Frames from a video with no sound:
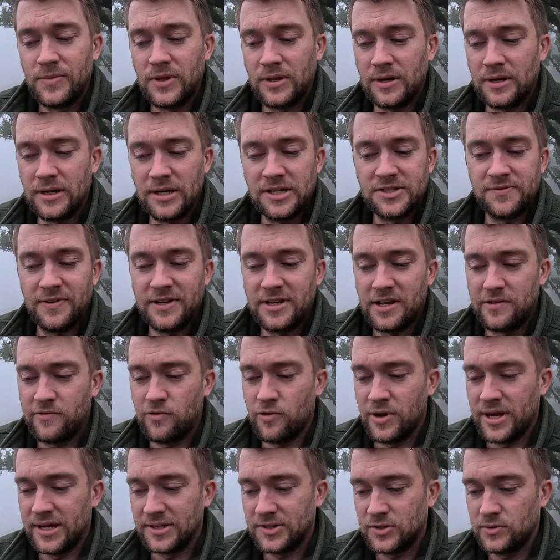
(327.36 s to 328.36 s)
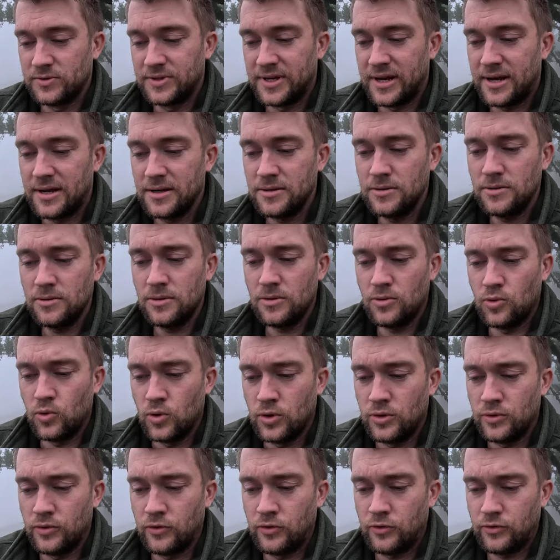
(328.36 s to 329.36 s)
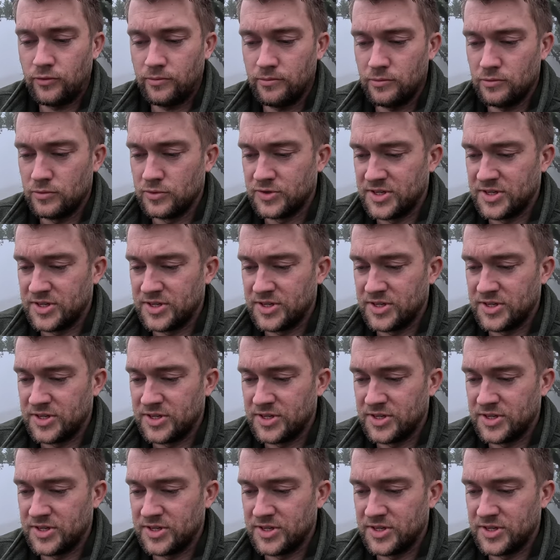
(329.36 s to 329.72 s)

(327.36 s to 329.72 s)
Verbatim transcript: äh, das Wetter vorherzusagen. Und